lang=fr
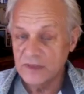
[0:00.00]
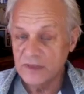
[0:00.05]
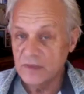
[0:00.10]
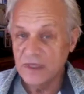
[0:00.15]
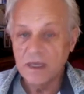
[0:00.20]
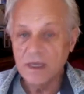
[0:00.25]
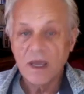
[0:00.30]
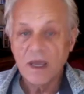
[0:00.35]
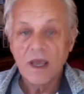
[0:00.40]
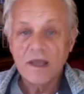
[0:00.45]

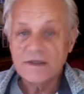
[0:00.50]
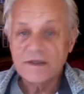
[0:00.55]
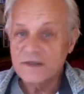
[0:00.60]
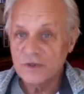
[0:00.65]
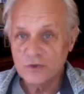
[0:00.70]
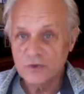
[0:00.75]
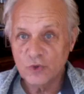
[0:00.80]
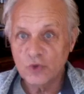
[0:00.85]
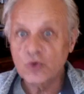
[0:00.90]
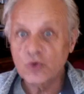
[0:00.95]
mais
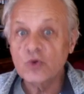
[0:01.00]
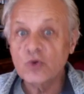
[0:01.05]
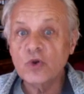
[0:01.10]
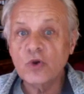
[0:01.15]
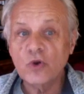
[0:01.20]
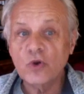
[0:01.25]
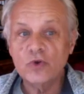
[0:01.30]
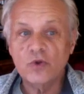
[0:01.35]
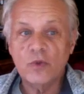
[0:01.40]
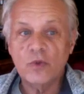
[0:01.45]
sans aucune
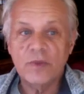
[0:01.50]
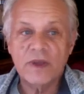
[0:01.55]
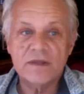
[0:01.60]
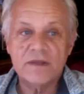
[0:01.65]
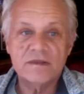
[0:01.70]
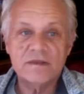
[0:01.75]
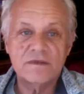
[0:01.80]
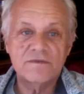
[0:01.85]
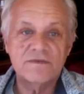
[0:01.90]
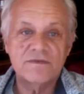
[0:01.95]

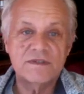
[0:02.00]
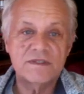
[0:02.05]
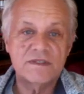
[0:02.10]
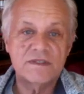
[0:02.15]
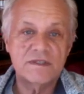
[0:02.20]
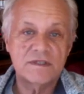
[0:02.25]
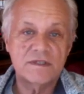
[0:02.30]
contrepartie physique.